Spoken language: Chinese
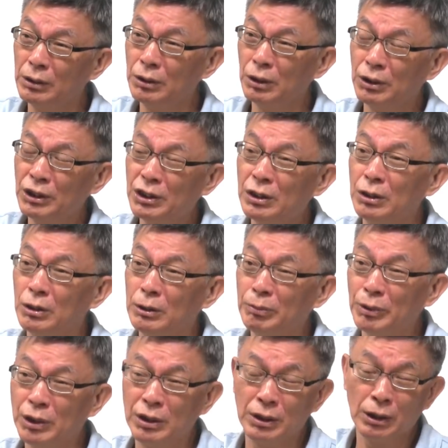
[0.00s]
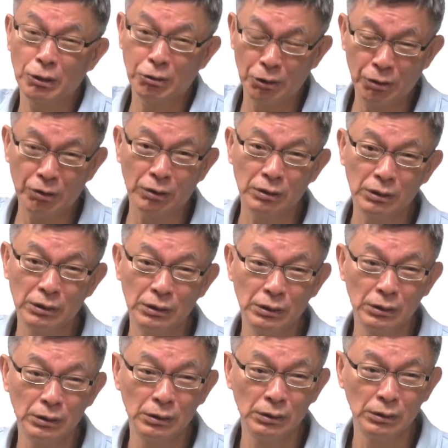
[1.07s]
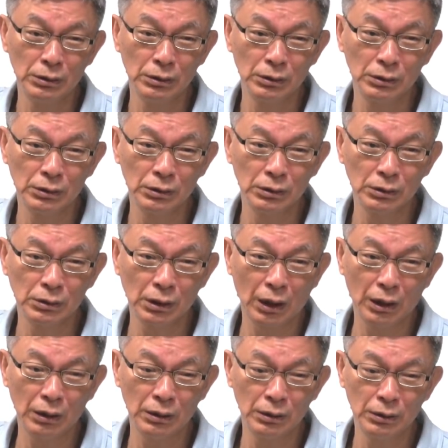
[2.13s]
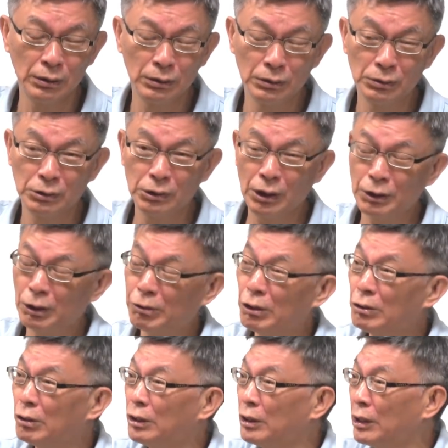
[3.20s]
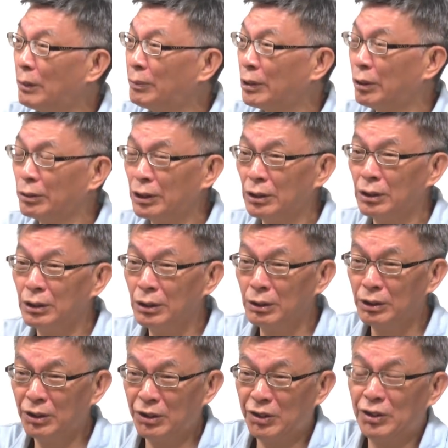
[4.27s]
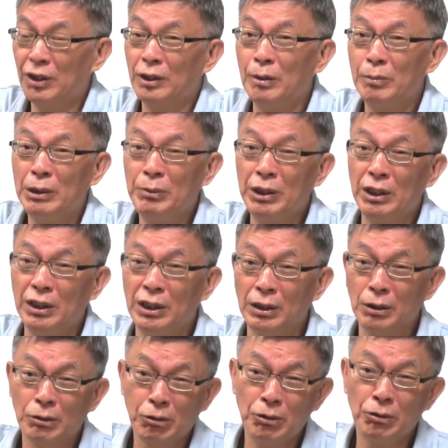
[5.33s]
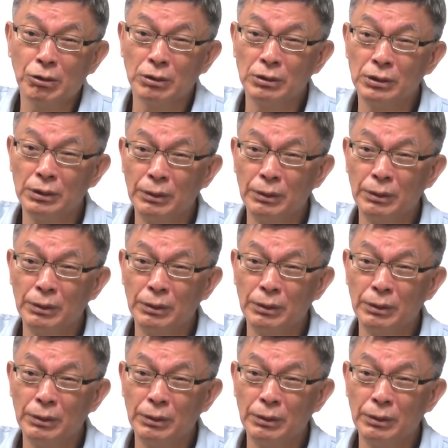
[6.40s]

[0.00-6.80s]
有人信，有人不信，要尊重啊。就像你尊重人家不同的私人的秘密一样，要尊重。